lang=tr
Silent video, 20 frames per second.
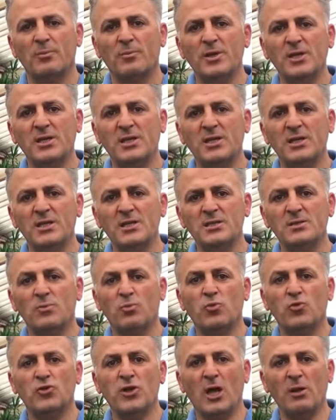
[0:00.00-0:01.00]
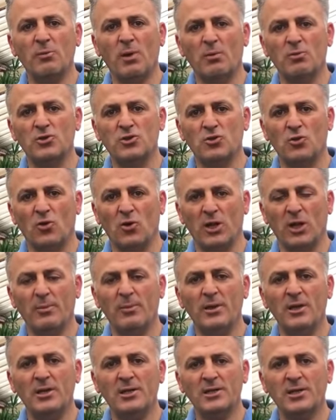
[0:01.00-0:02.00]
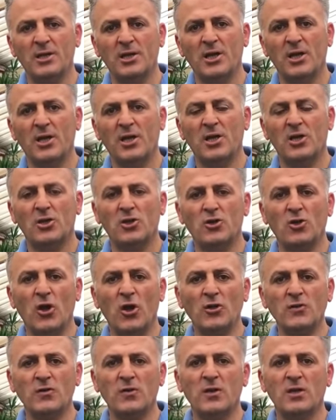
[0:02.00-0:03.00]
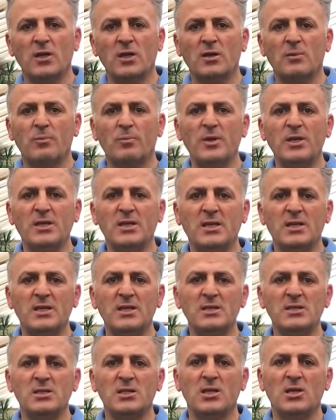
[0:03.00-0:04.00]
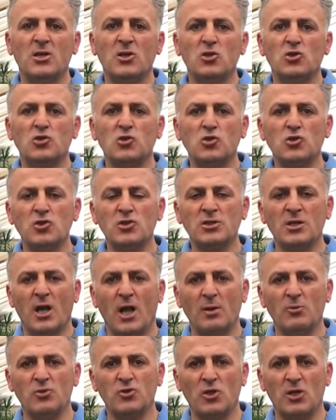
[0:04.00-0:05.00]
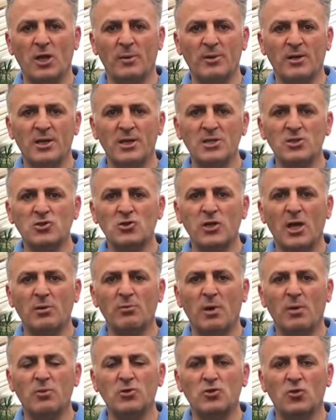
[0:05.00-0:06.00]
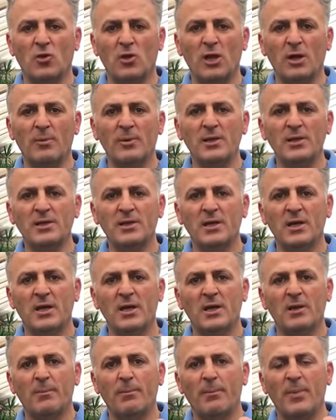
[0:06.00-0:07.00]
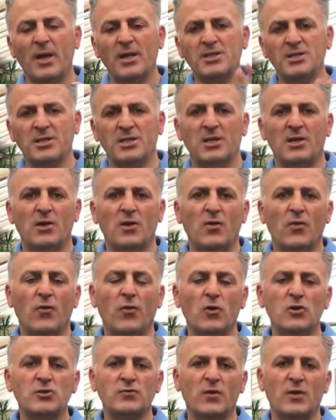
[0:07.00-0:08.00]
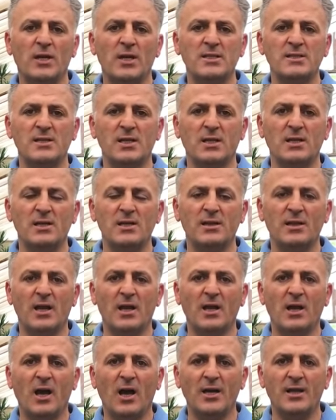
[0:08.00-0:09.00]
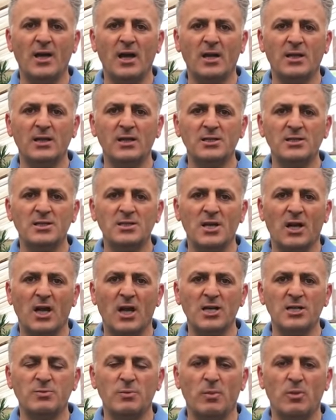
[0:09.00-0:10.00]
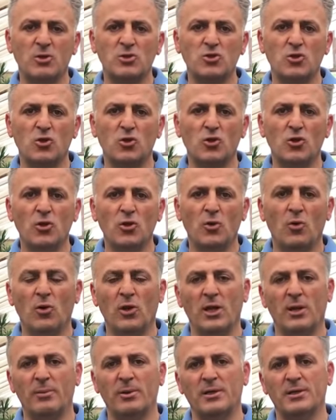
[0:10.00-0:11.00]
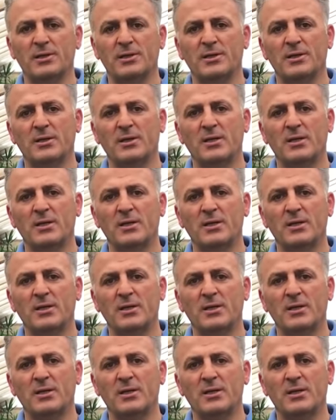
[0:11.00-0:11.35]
Bitkiniz budanmamış olabilir. 4. Bitkiniz susuz kalmış olabilir, hiç sulanmamış olabilir. 5. Fosfor eksikliğinden kaynaklı çiçek açmama sorunu olabilir.